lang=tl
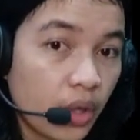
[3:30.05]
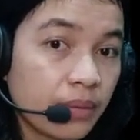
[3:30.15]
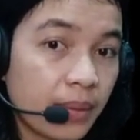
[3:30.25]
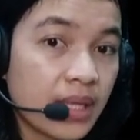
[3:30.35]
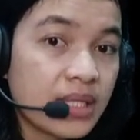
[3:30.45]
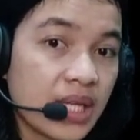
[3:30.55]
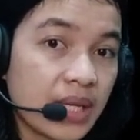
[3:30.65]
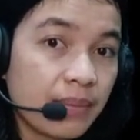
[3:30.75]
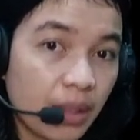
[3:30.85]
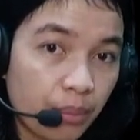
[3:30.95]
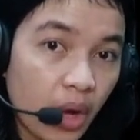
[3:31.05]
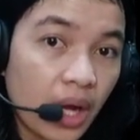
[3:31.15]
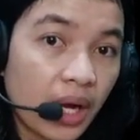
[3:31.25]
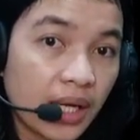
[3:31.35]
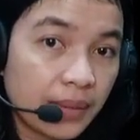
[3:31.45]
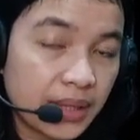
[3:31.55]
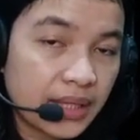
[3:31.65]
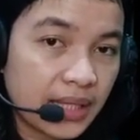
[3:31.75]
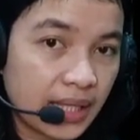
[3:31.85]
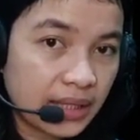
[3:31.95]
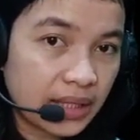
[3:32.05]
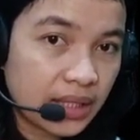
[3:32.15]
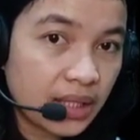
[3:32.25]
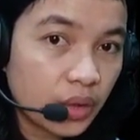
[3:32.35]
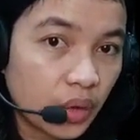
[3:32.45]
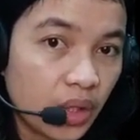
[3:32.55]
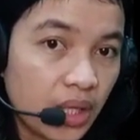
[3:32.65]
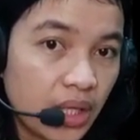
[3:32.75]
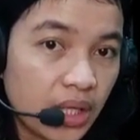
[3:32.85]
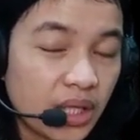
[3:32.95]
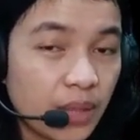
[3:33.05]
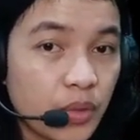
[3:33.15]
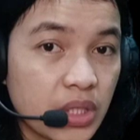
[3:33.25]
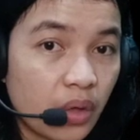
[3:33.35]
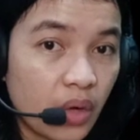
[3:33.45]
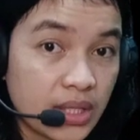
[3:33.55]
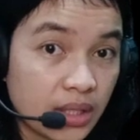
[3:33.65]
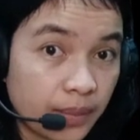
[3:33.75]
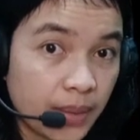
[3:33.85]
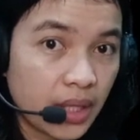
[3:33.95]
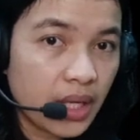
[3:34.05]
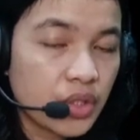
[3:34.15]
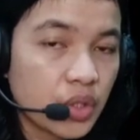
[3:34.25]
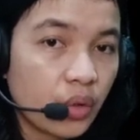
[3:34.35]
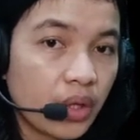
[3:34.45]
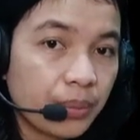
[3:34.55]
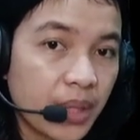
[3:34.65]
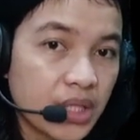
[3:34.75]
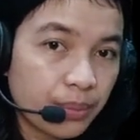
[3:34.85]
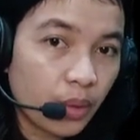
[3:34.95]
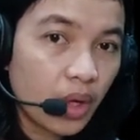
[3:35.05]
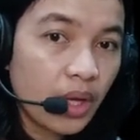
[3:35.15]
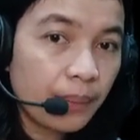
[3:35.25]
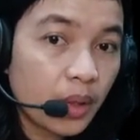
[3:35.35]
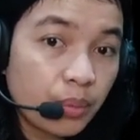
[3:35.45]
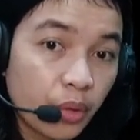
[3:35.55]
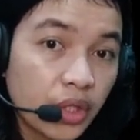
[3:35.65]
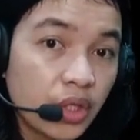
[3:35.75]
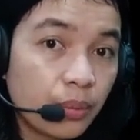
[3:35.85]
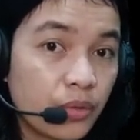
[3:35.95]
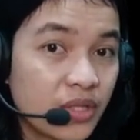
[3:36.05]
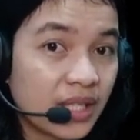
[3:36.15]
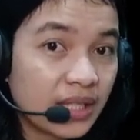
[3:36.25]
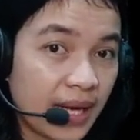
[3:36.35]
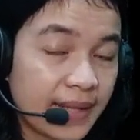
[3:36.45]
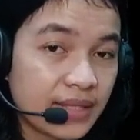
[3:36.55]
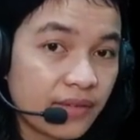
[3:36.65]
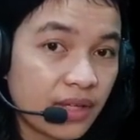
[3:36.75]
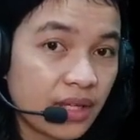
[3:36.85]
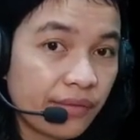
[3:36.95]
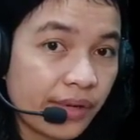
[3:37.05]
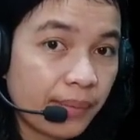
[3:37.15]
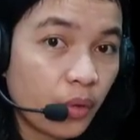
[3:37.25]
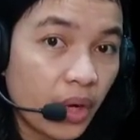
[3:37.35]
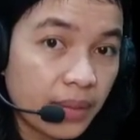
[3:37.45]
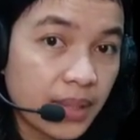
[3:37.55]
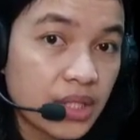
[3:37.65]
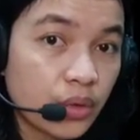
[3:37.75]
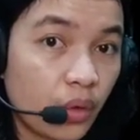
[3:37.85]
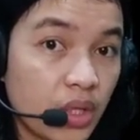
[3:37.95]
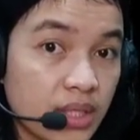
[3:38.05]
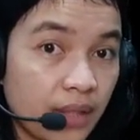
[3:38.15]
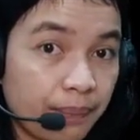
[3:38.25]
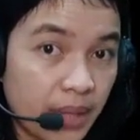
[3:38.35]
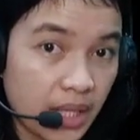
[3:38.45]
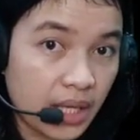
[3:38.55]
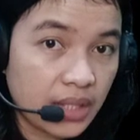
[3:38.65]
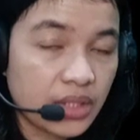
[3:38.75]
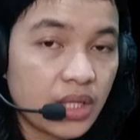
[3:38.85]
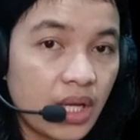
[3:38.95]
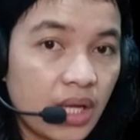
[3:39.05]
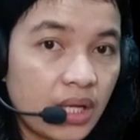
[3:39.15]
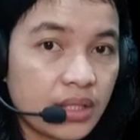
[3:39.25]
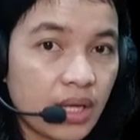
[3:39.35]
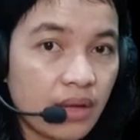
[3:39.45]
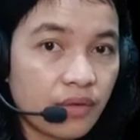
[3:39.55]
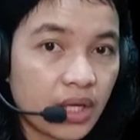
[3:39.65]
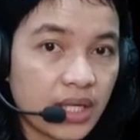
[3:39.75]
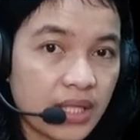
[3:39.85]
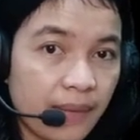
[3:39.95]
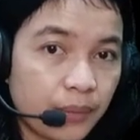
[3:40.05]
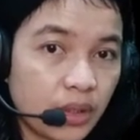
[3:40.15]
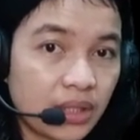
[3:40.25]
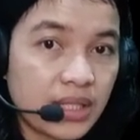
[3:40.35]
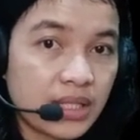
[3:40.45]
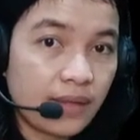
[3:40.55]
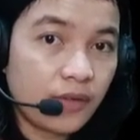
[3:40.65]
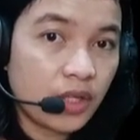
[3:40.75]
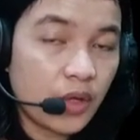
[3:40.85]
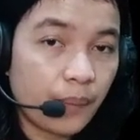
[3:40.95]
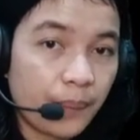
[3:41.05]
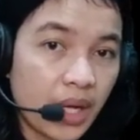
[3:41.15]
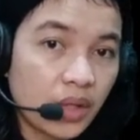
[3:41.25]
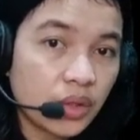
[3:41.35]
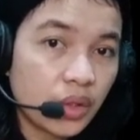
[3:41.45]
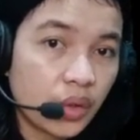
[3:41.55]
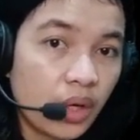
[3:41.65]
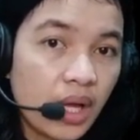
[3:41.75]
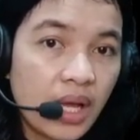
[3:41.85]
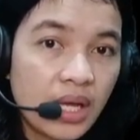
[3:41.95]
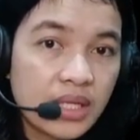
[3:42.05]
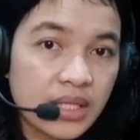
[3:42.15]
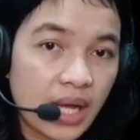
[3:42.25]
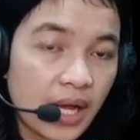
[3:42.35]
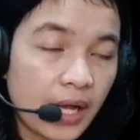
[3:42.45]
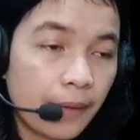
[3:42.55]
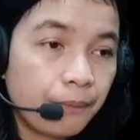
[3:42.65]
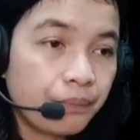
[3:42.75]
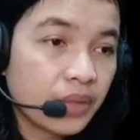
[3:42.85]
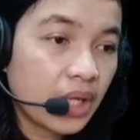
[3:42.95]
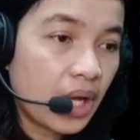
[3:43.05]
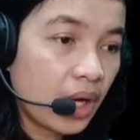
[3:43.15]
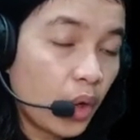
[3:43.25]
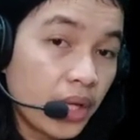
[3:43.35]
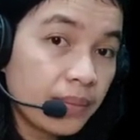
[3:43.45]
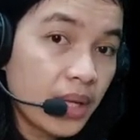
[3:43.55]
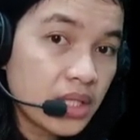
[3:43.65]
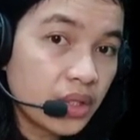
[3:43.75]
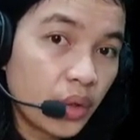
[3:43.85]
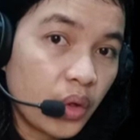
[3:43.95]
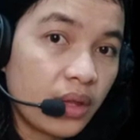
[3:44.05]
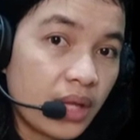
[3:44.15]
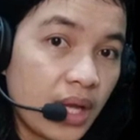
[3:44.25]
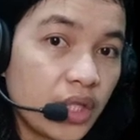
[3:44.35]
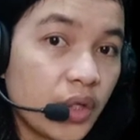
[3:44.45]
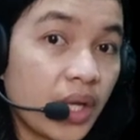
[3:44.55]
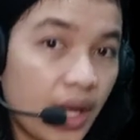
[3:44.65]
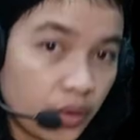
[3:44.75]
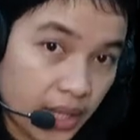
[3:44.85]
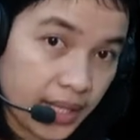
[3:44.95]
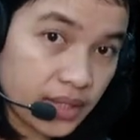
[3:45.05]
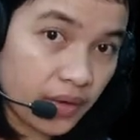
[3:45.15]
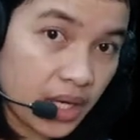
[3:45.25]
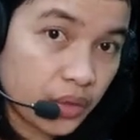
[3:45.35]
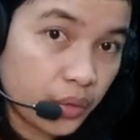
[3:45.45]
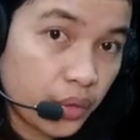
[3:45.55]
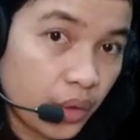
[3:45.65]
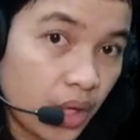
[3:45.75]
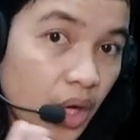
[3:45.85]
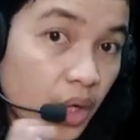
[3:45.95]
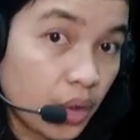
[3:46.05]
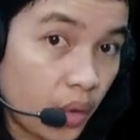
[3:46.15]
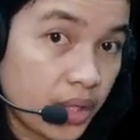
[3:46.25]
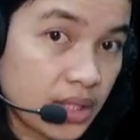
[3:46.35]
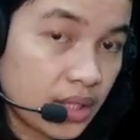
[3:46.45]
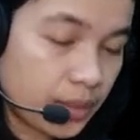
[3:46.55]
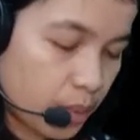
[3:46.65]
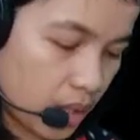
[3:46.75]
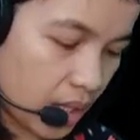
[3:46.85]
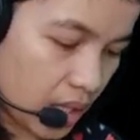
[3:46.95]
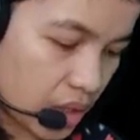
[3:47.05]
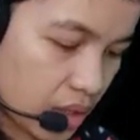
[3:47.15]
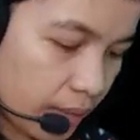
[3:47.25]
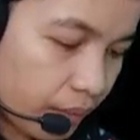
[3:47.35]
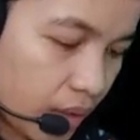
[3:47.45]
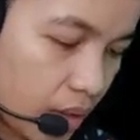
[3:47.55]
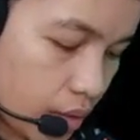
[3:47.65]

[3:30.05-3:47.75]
So, Coinbase email po ang gagamitin natin dito. Hindi po siya coins.ph. Coinbase po. Pero pwede nyo po siyang i-transfer from Coinbase to coins.ph. Let's say, for example, na-receive nyo na yung payout nyo sa uh, Coinbase nyo, then you can now transfer it to your coins.ph.